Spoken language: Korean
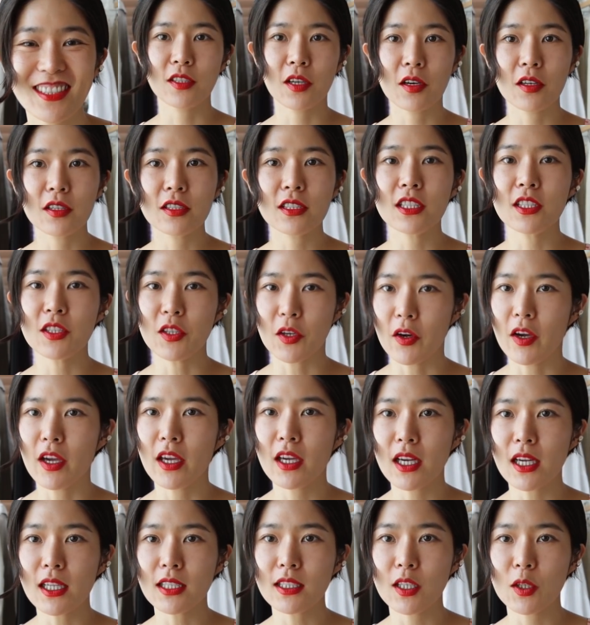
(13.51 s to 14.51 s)
저는
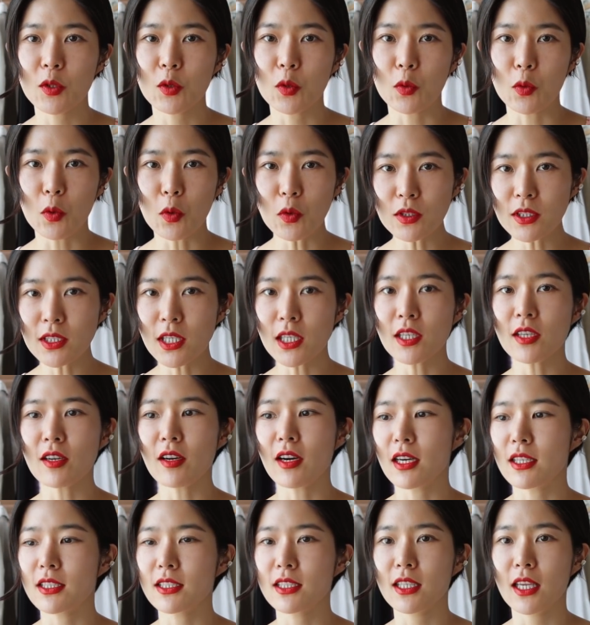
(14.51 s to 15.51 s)
여행 갈 때도 꼭
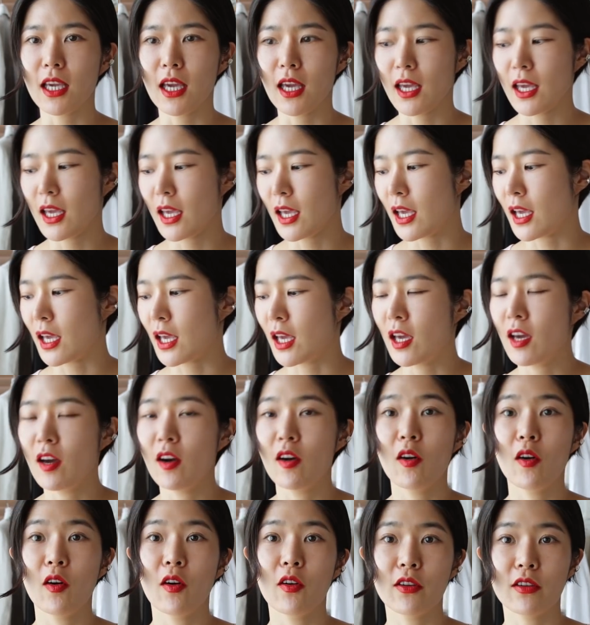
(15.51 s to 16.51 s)
챙겨가는 게
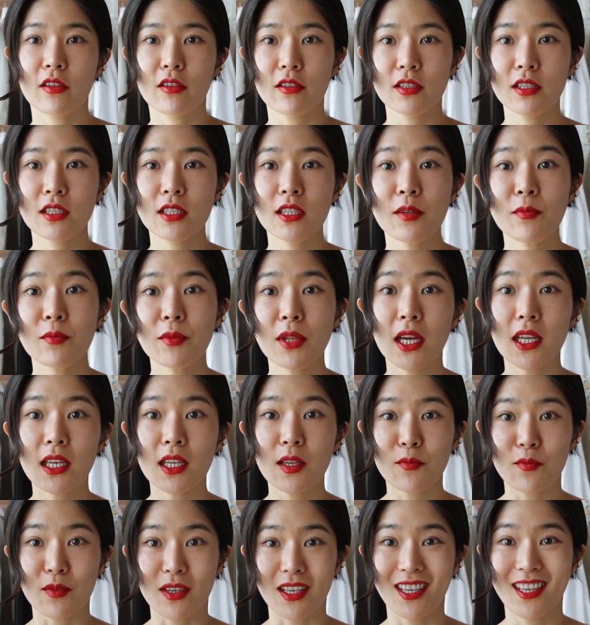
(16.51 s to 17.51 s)
어 이거 스팀
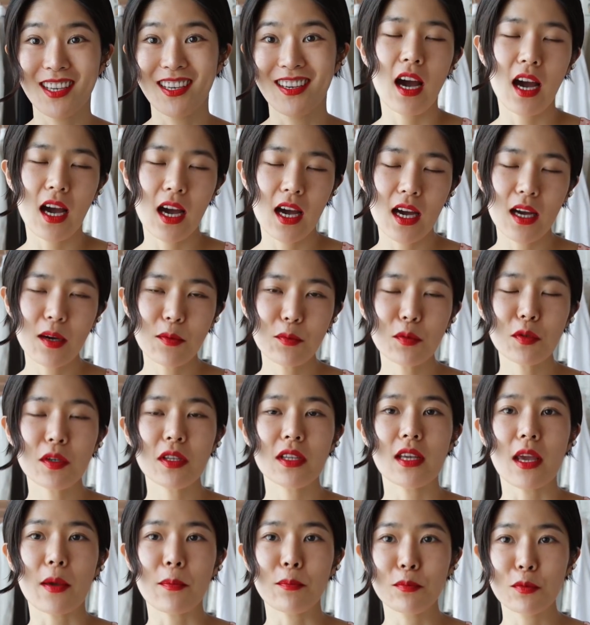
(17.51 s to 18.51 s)
다리미
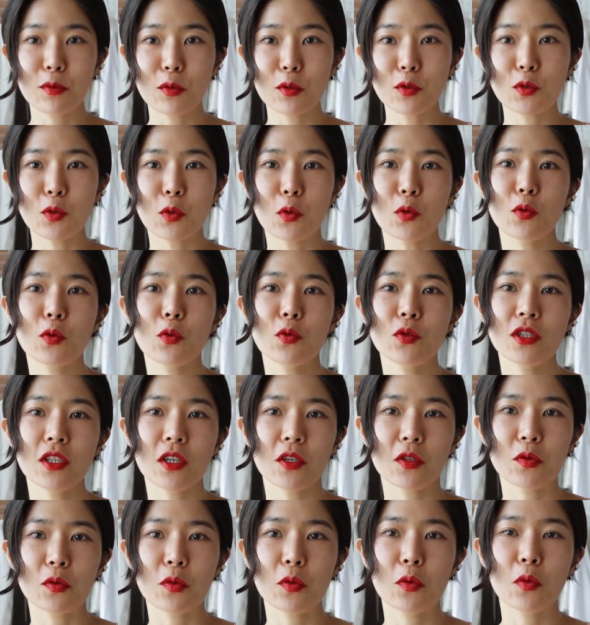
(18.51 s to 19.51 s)
아무리 예쁘고 좋은
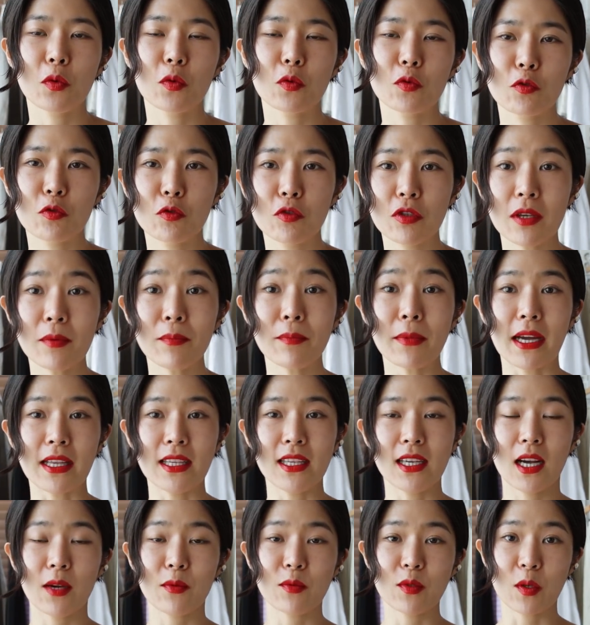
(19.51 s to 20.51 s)
옷이어도 구김
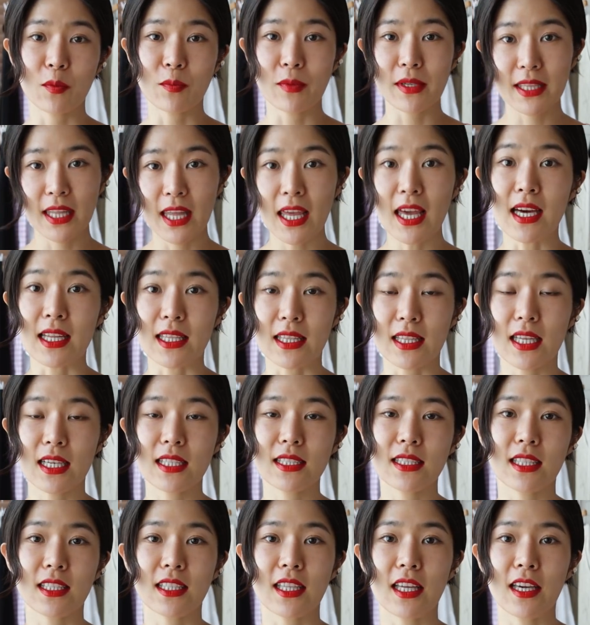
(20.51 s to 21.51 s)
많이 가면 정말 태 안
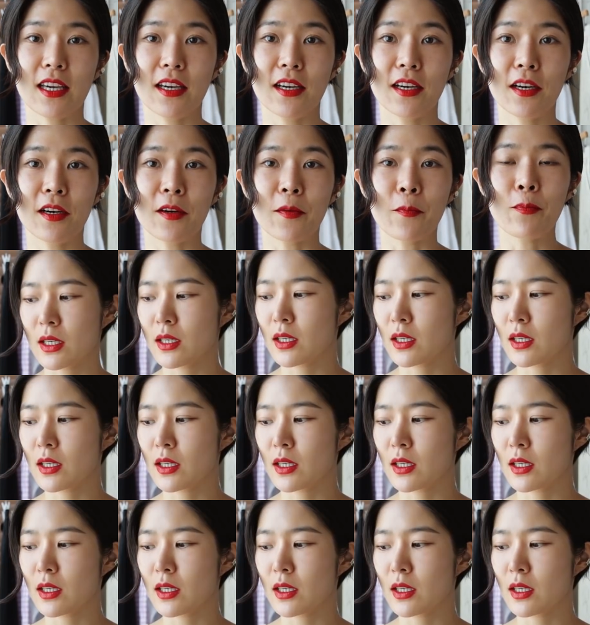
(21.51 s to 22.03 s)
나잖아요